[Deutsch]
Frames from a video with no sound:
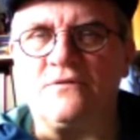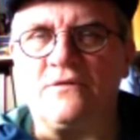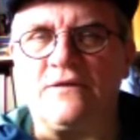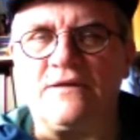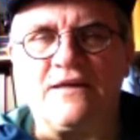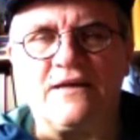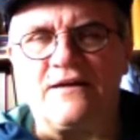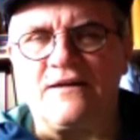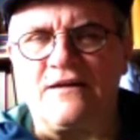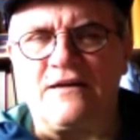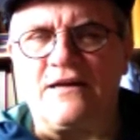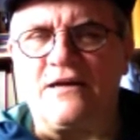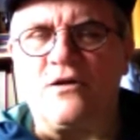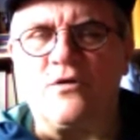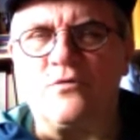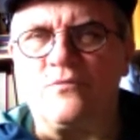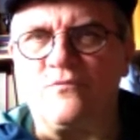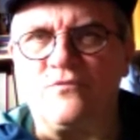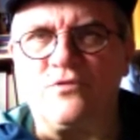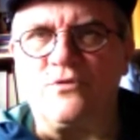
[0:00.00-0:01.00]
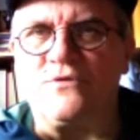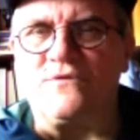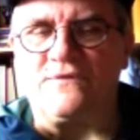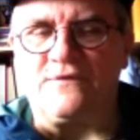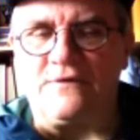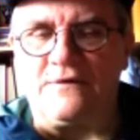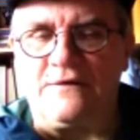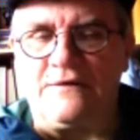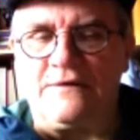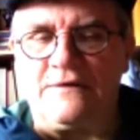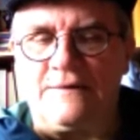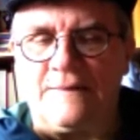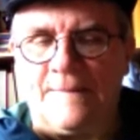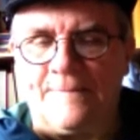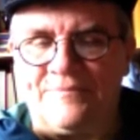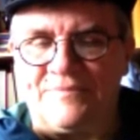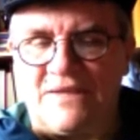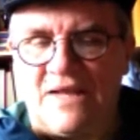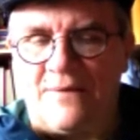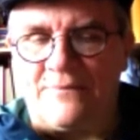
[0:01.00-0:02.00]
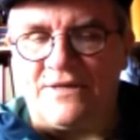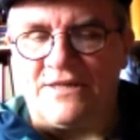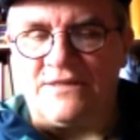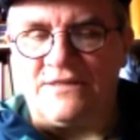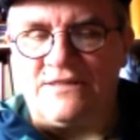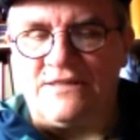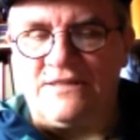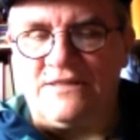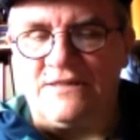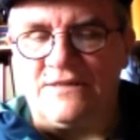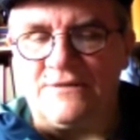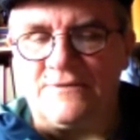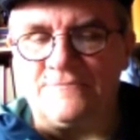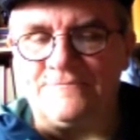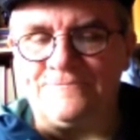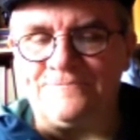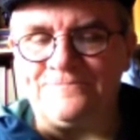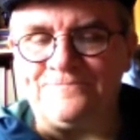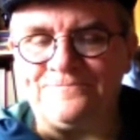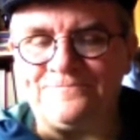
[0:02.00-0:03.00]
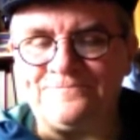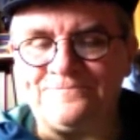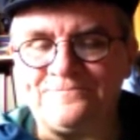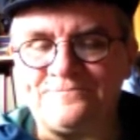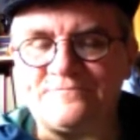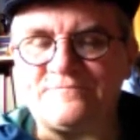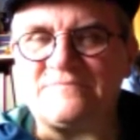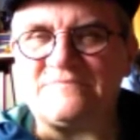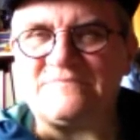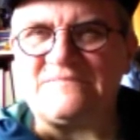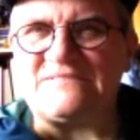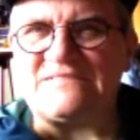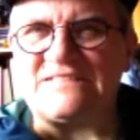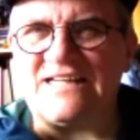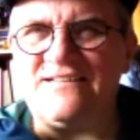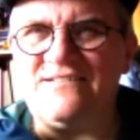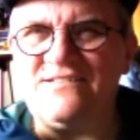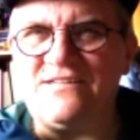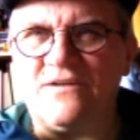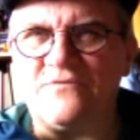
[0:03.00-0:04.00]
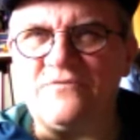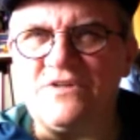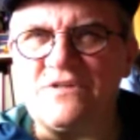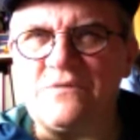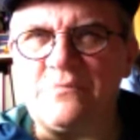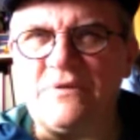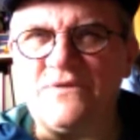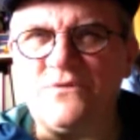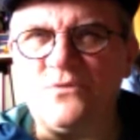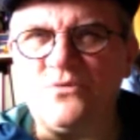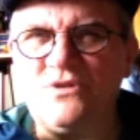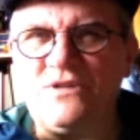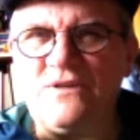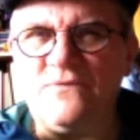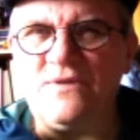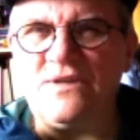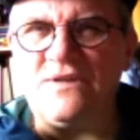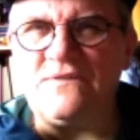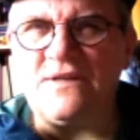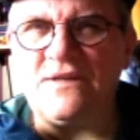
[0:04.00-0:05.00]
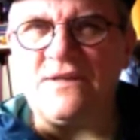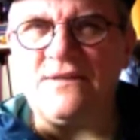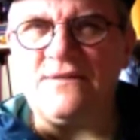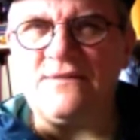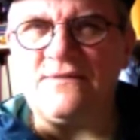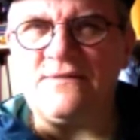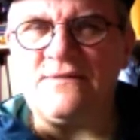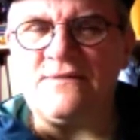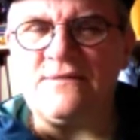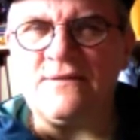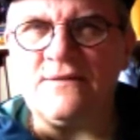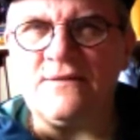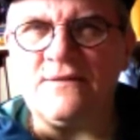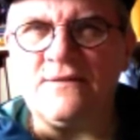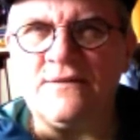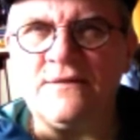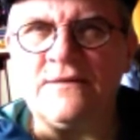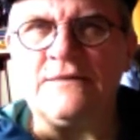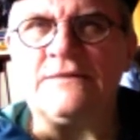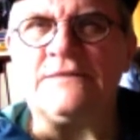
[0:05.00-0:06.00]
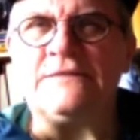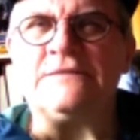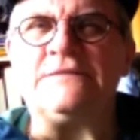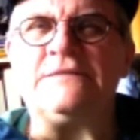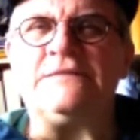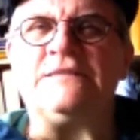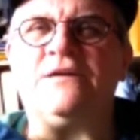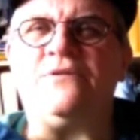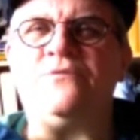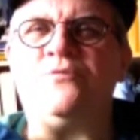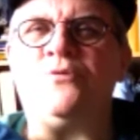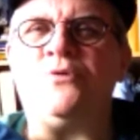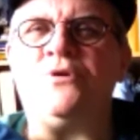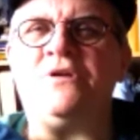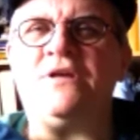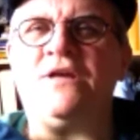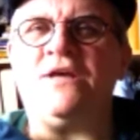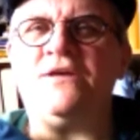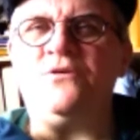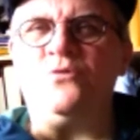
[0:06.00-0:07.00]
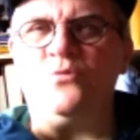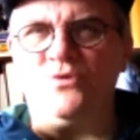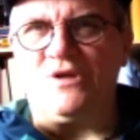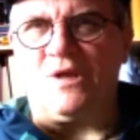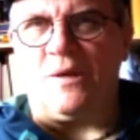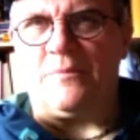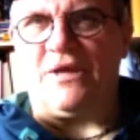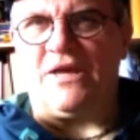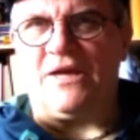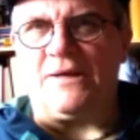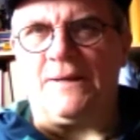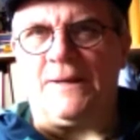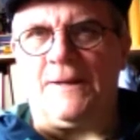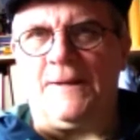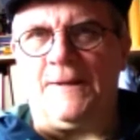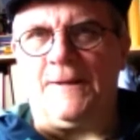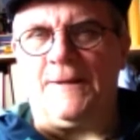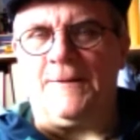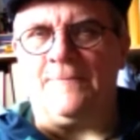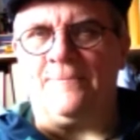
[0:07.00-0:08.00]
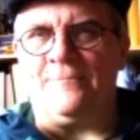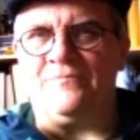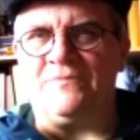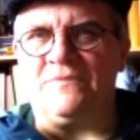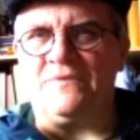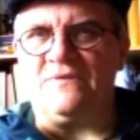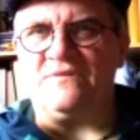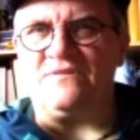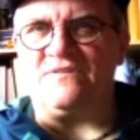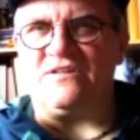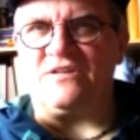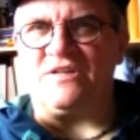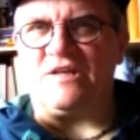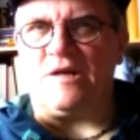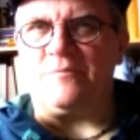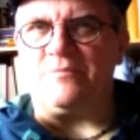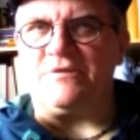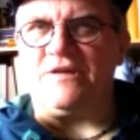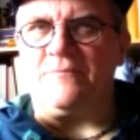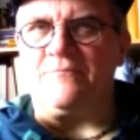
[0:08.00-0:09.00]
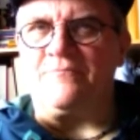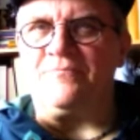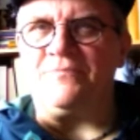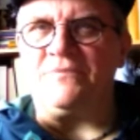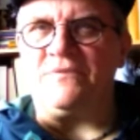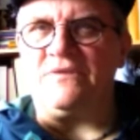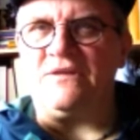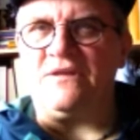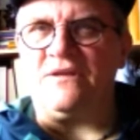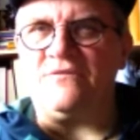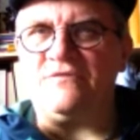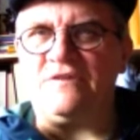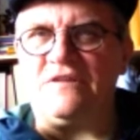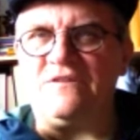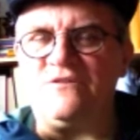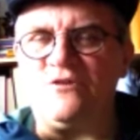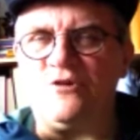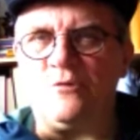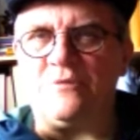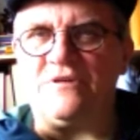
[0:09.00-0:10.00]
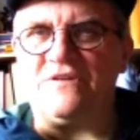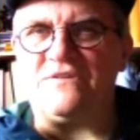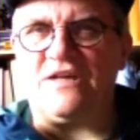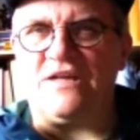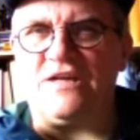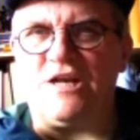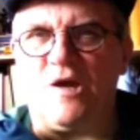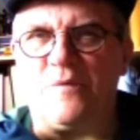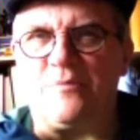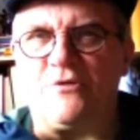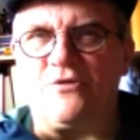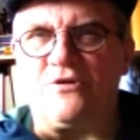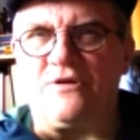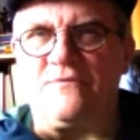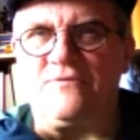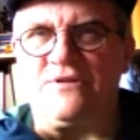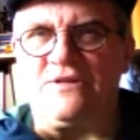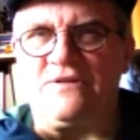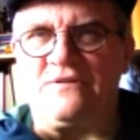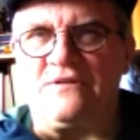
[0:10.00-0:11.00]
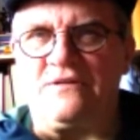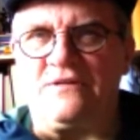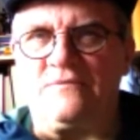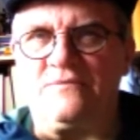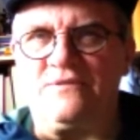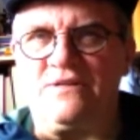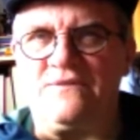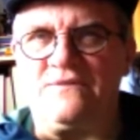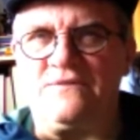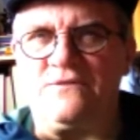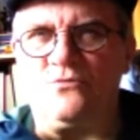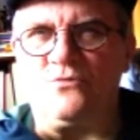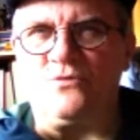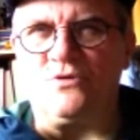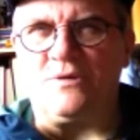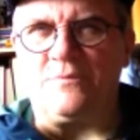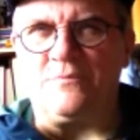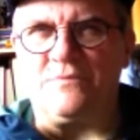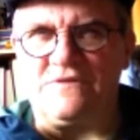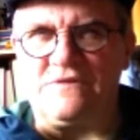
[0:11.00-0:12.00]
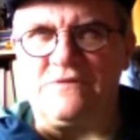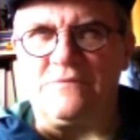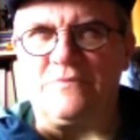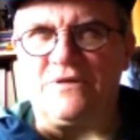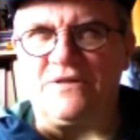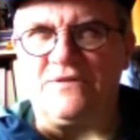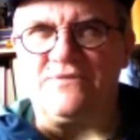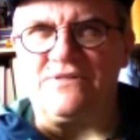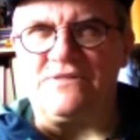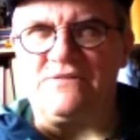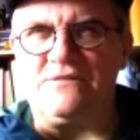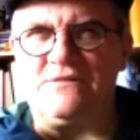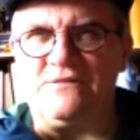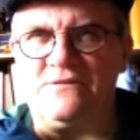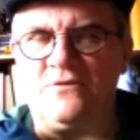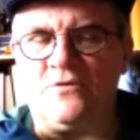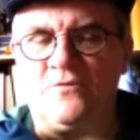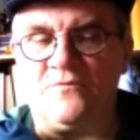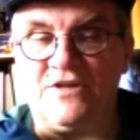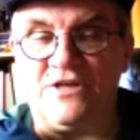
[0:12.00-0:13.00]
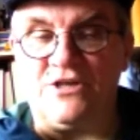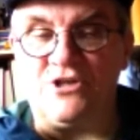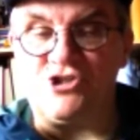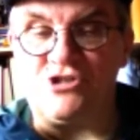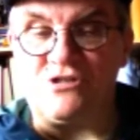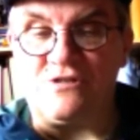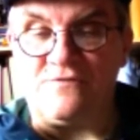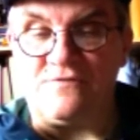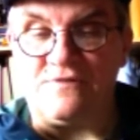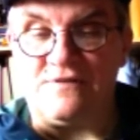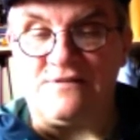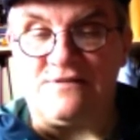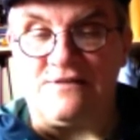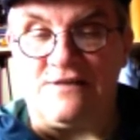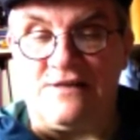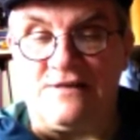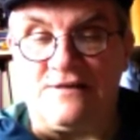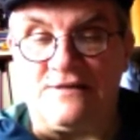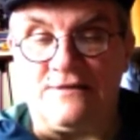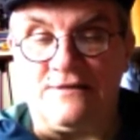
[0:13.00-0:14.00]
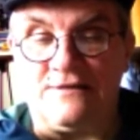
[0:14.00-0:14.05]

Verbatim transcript: Ja, klar, auch ein Fluss. Aber die, ähm, sagen wir es mal so, die Weser ist äh, vor der Jugendherberge im Zentralbriten. Da finden Sie übrigens einen Nachbau der Weser. Das nur, damit Sie mal wissen, um welches Schiff es geht.